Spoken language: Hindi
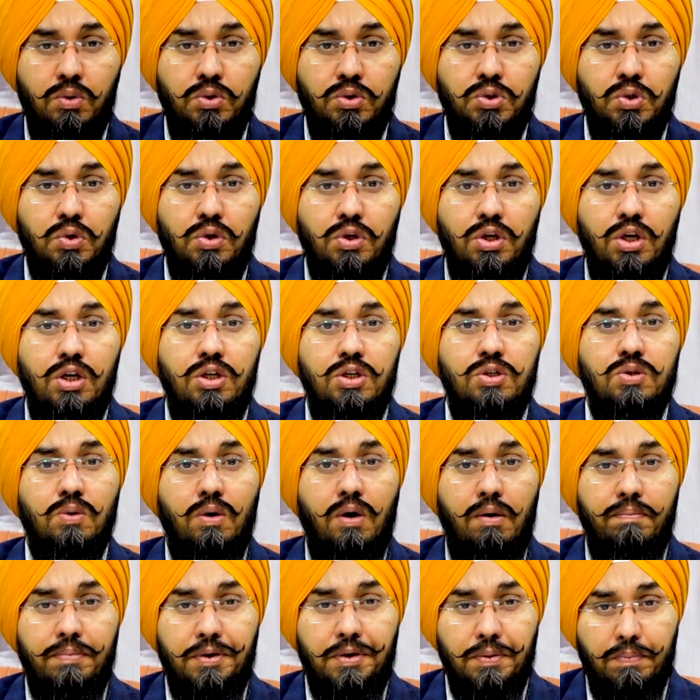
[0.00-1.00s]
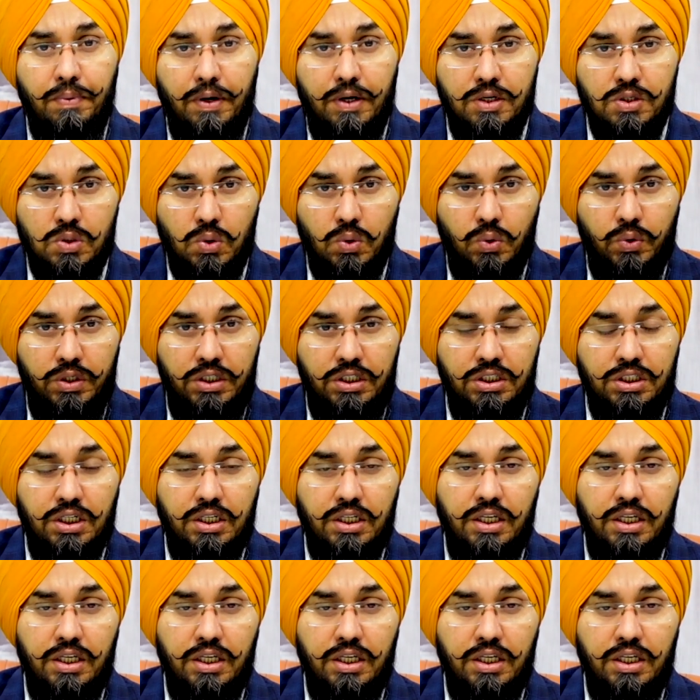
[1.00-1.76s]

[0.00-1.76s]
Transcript: हो चुकी हैं जो आपके पास होनी